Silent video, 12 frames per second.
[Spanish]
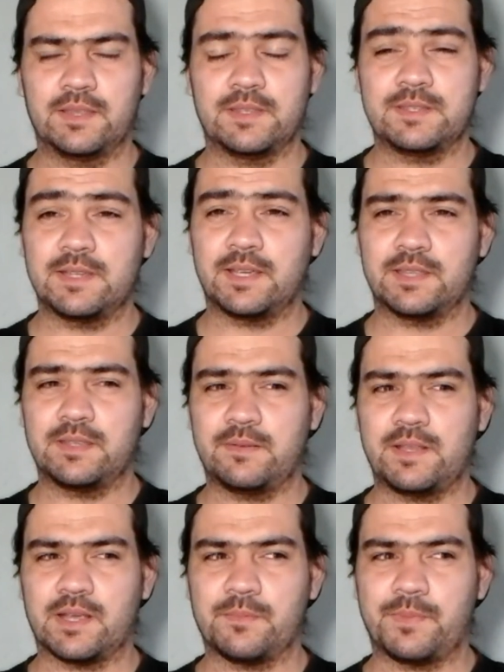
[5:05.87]
dice que activé
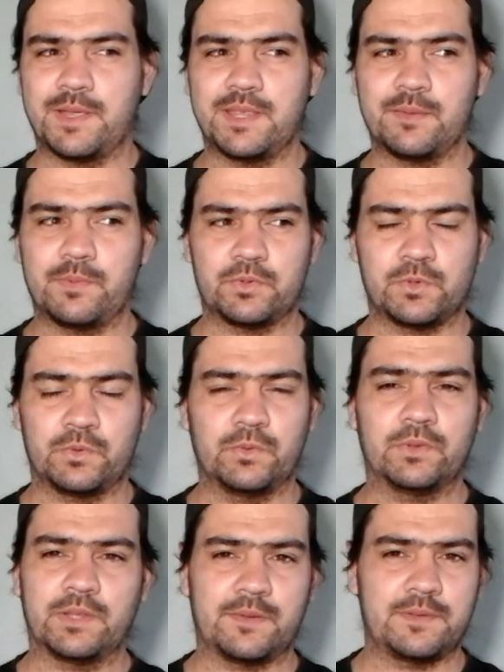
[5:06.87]
la campanita pero YouTube
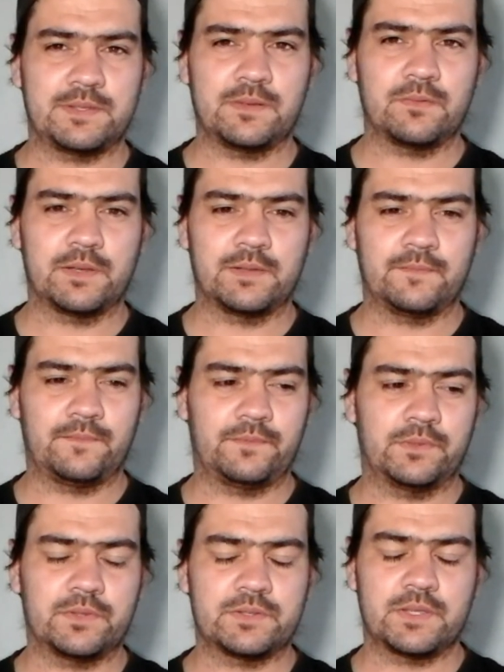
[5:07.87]
no te avisa igual.
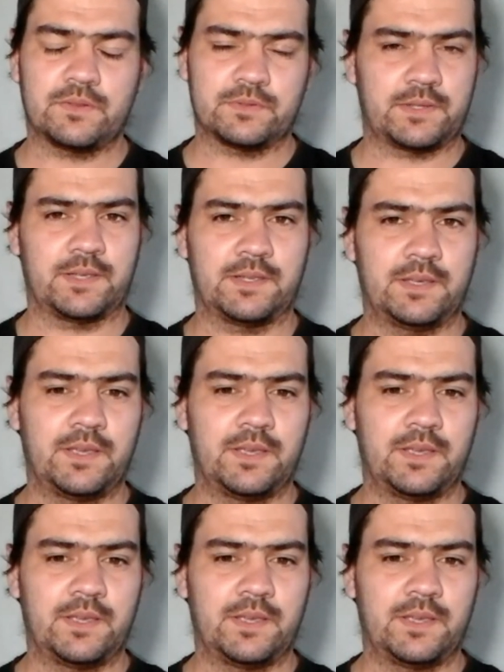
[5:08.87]
Entonces no sé.